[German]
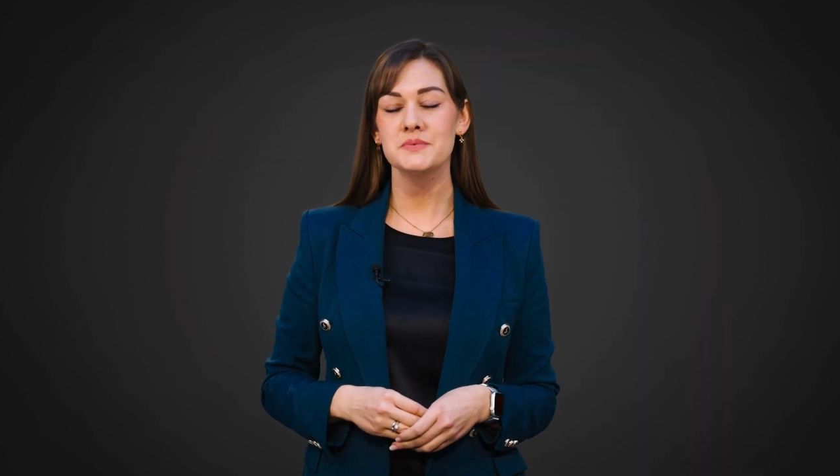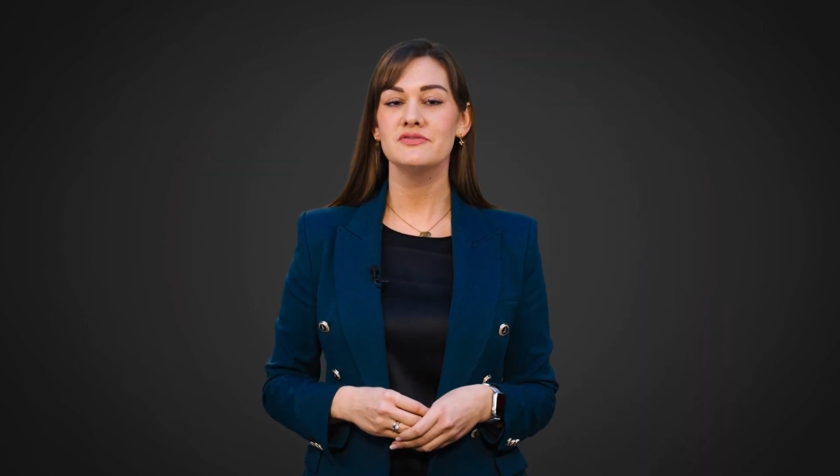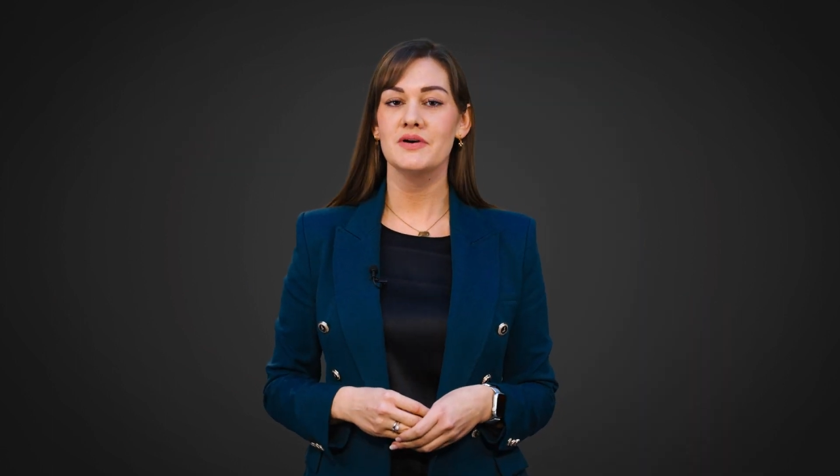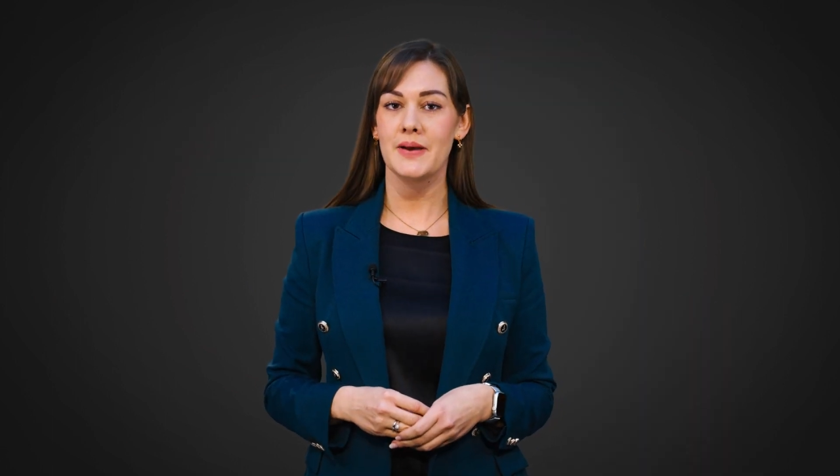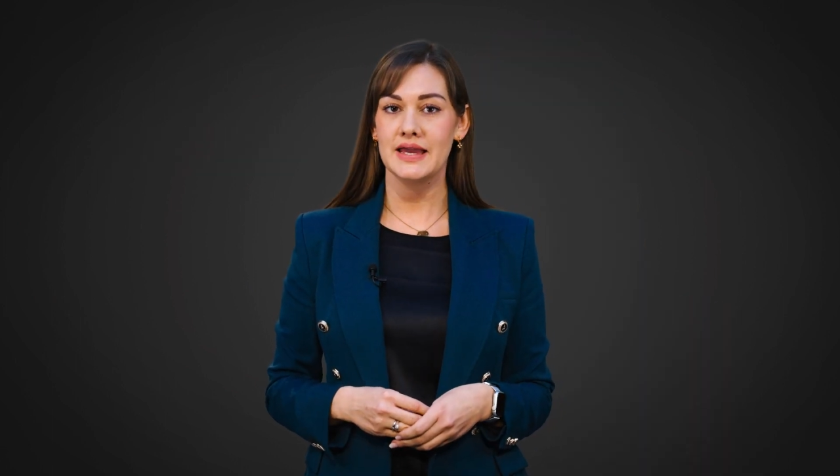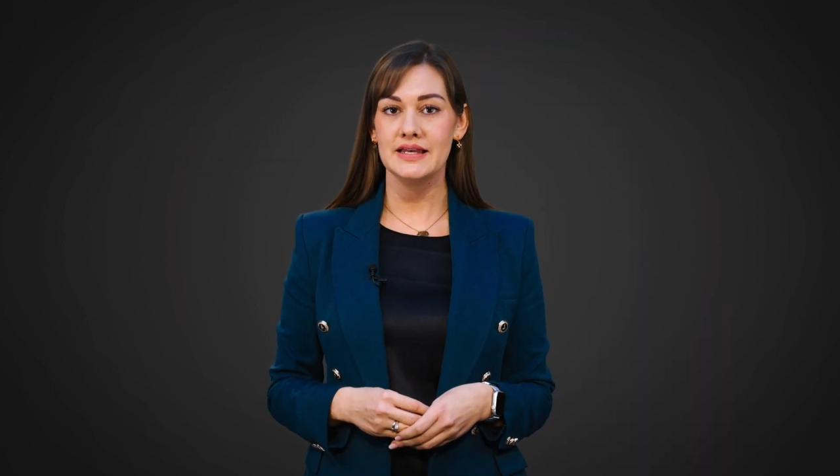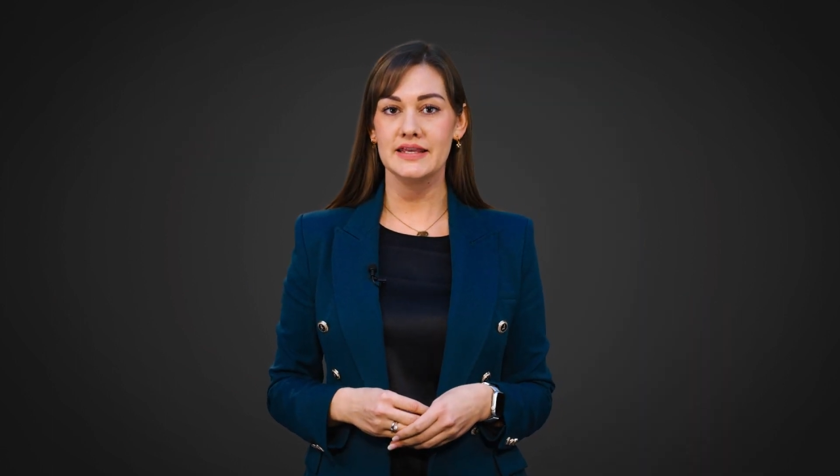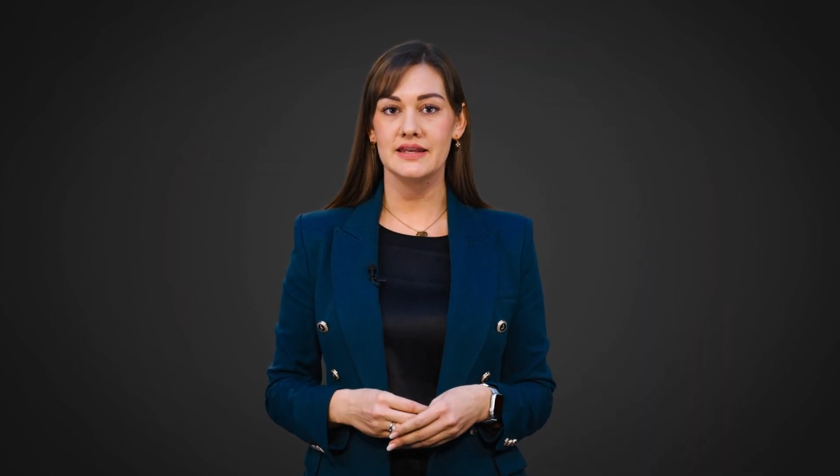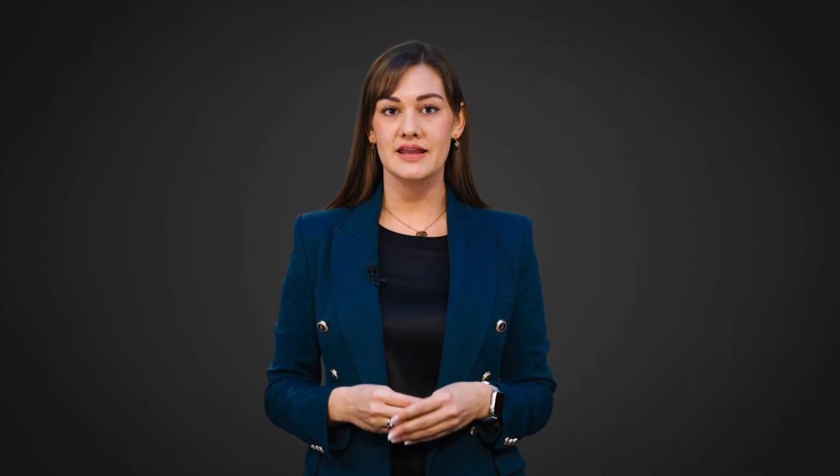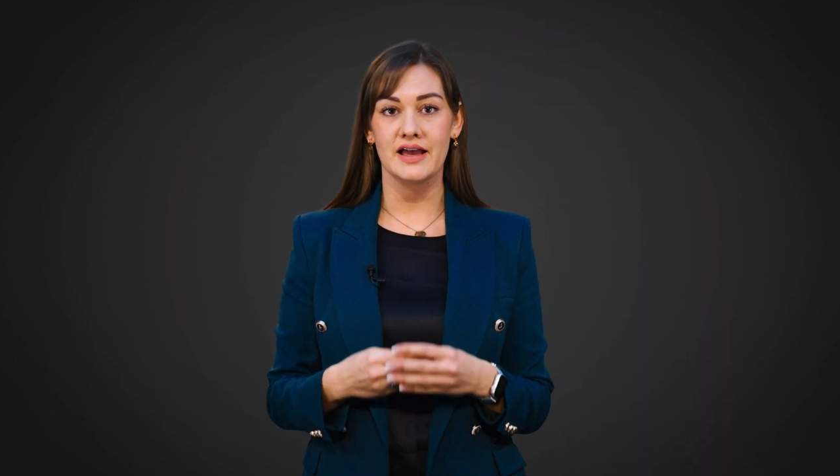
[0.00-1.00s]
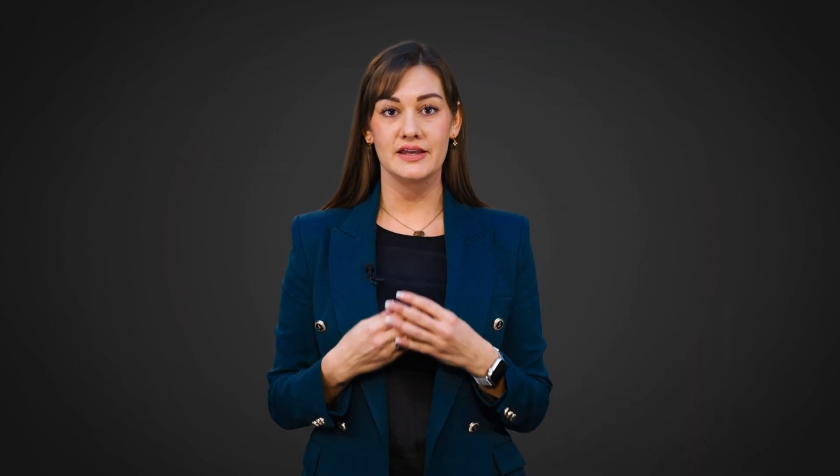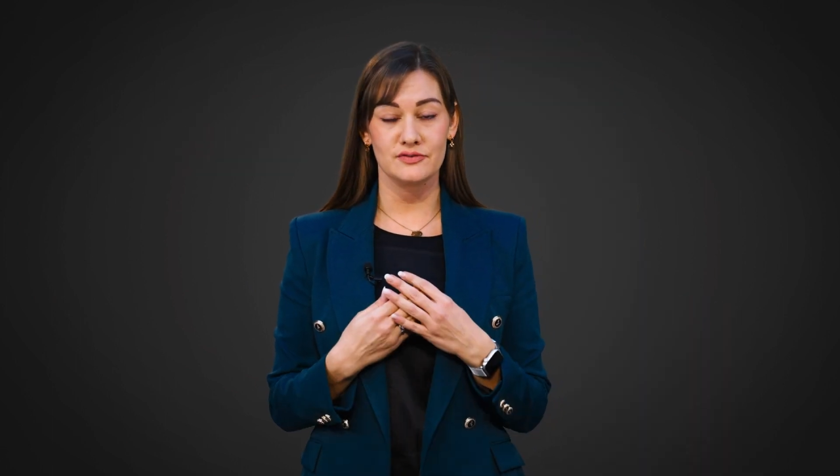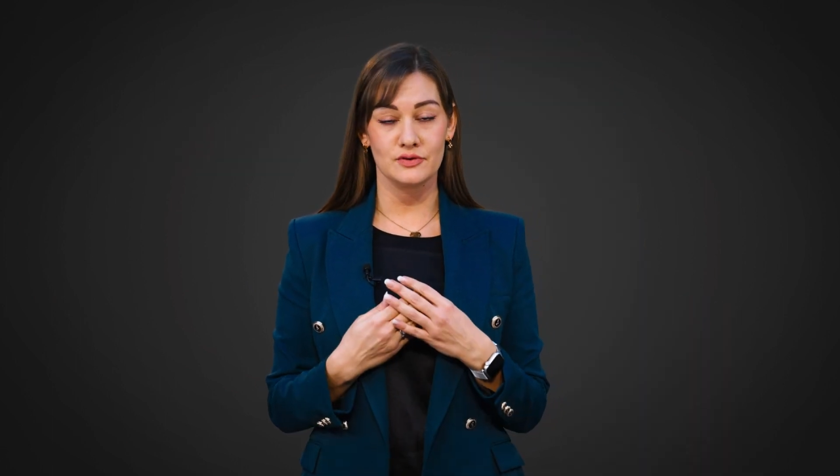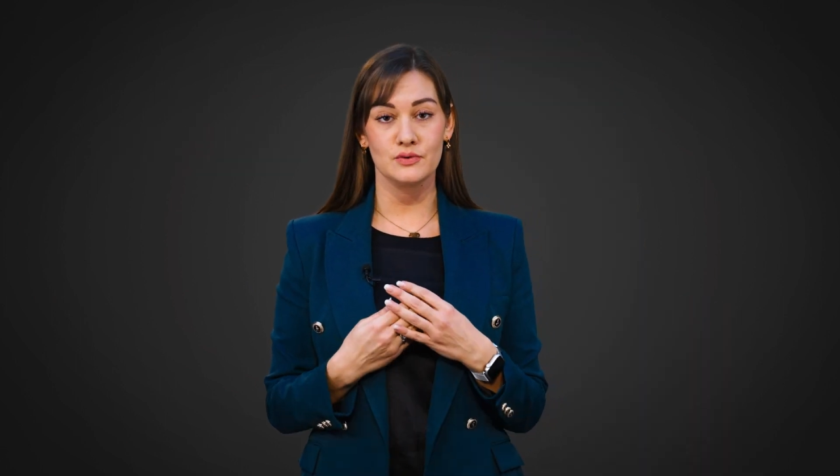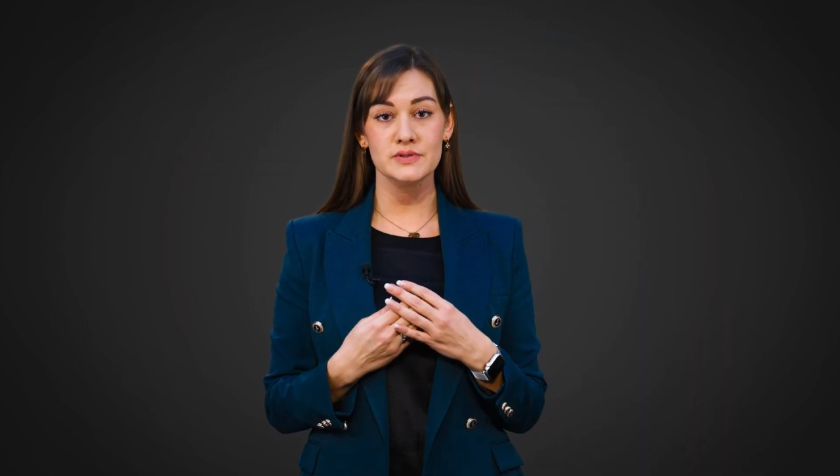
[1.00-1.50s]
die vermeintliche Nachricht
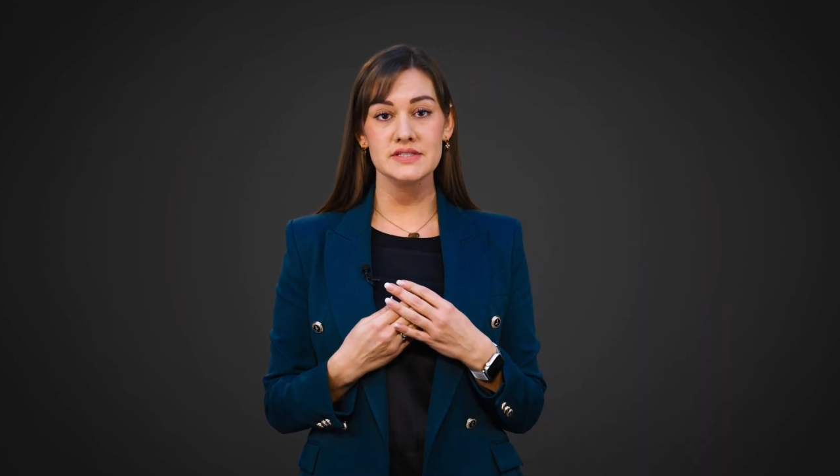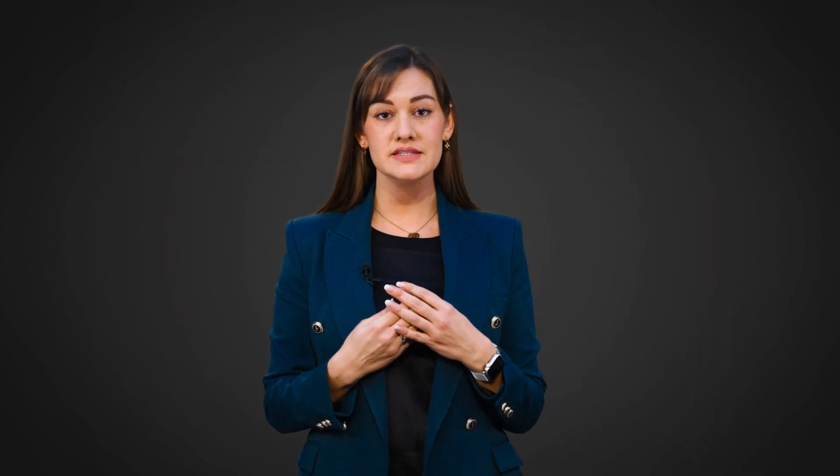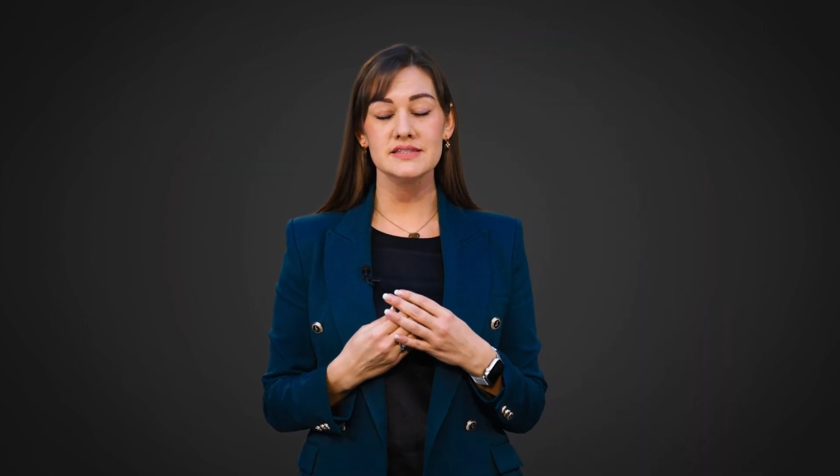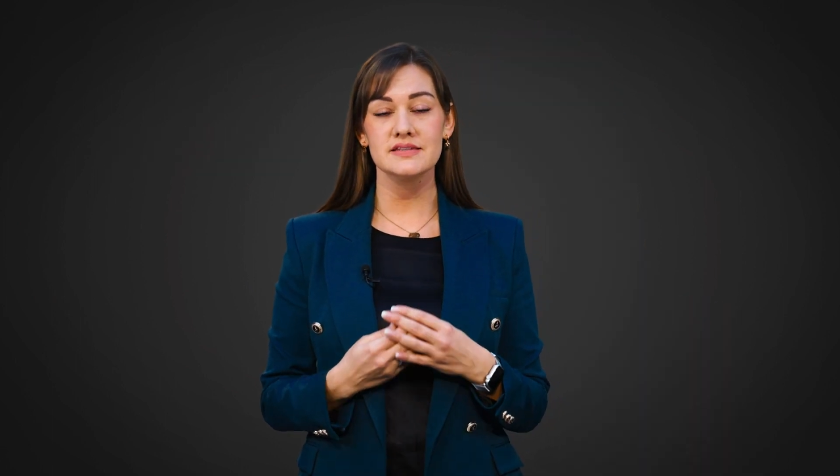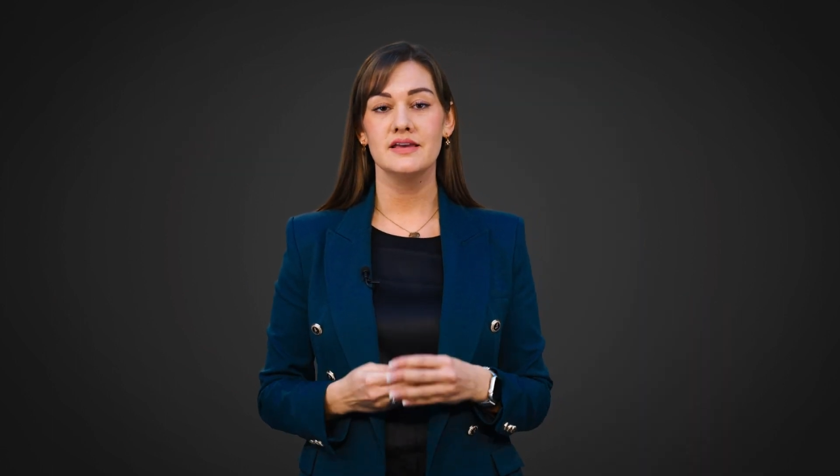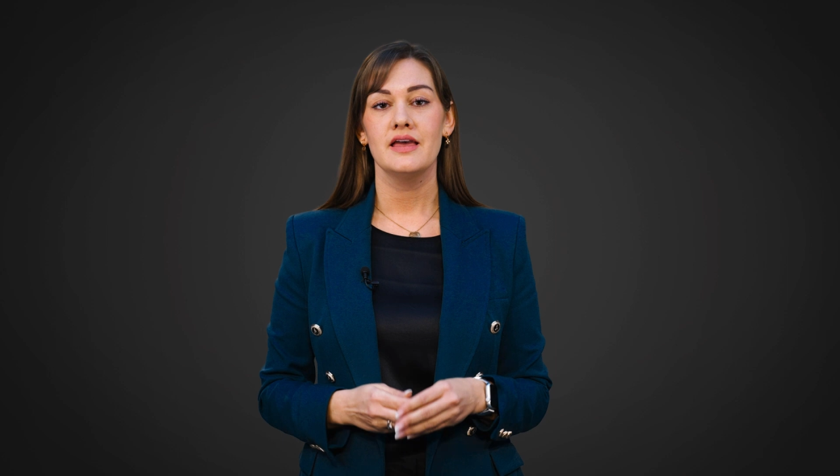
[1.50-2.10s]
von uns ist,